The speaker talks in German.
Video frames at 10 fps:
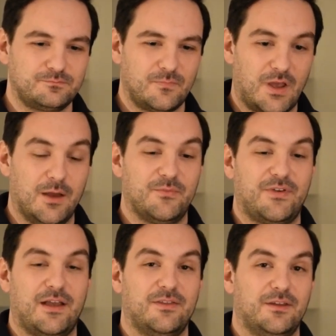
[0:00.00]
Ah, im
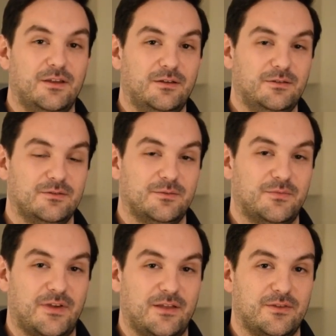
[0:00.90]
Fernsehen. Im
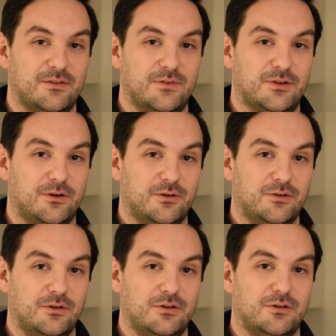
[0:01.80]
Fernsehen wird auch
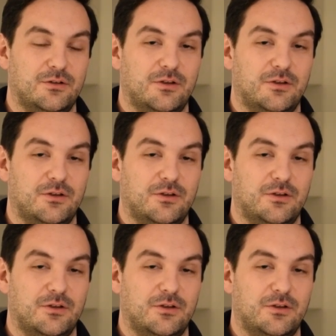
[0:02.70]
noch,